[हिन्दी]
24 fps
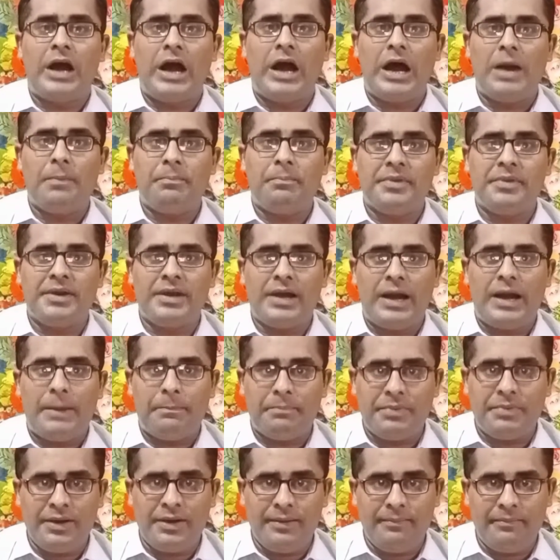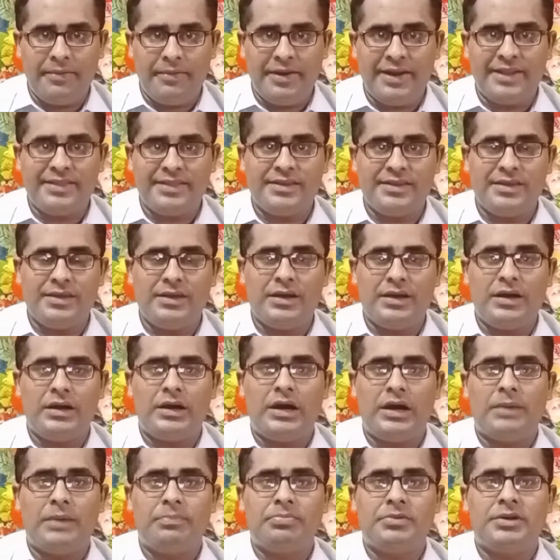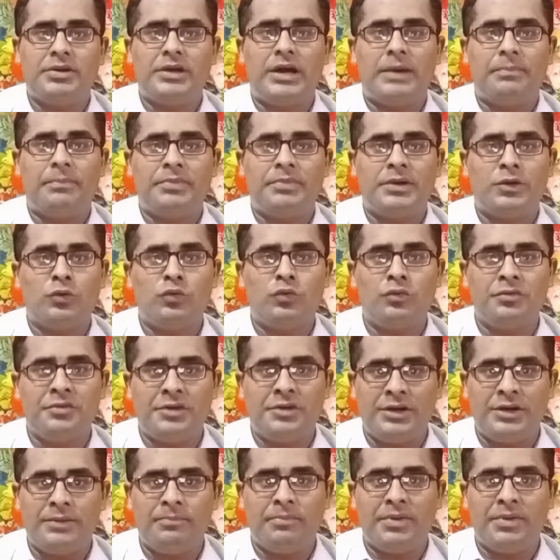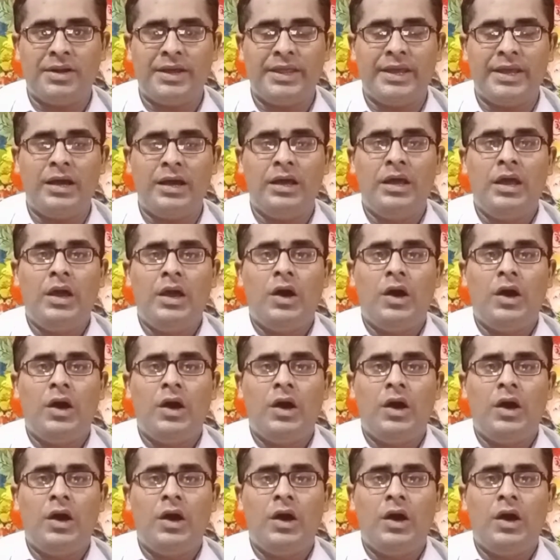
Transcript: आपने अपनी मेहनत की आपने अपना कंटेंट बनाया